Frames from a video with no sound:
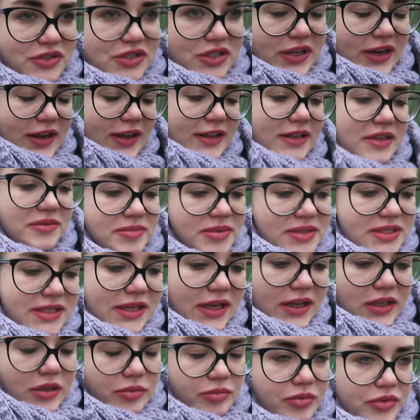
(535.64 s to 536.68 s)
вчера я
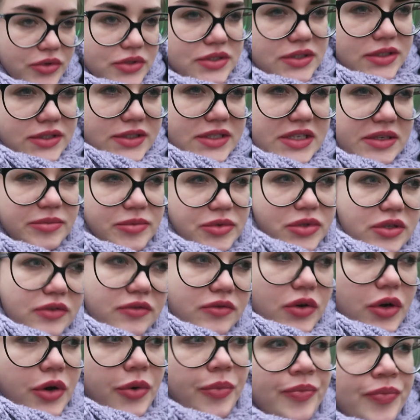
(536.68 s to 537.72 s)
написала пост на тему
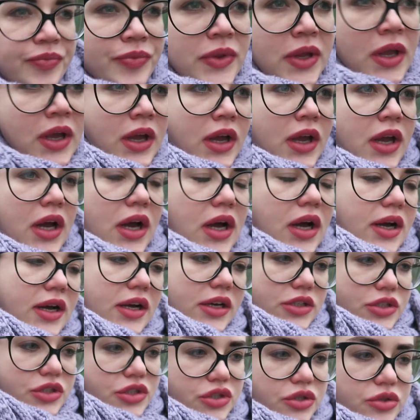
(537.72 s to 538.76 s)
того,
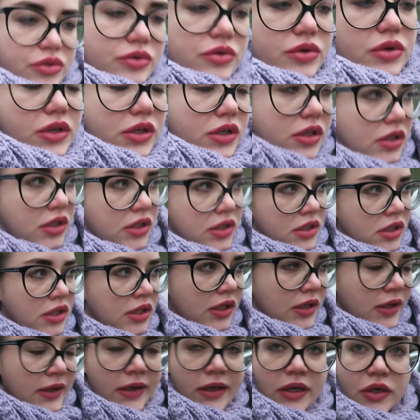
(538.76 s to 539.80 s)
а, что
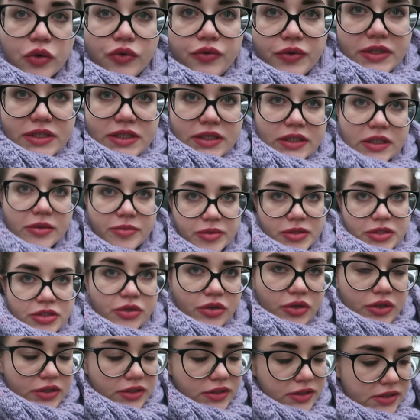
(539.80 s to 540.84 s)
увидела на
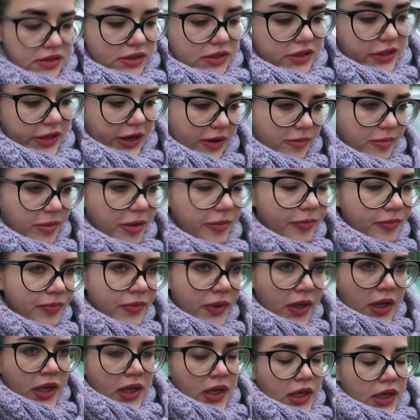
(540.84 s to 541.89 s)
просторах Инстаграма
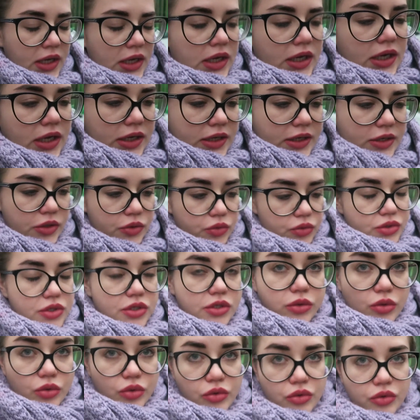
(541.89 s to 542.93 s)

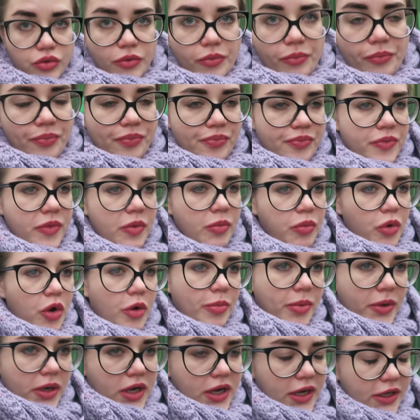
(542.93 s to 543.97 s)
услугу по
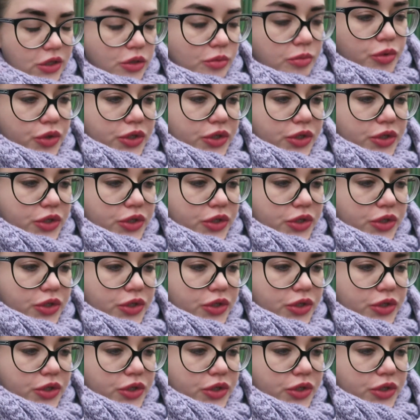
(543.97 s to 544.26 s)
прокату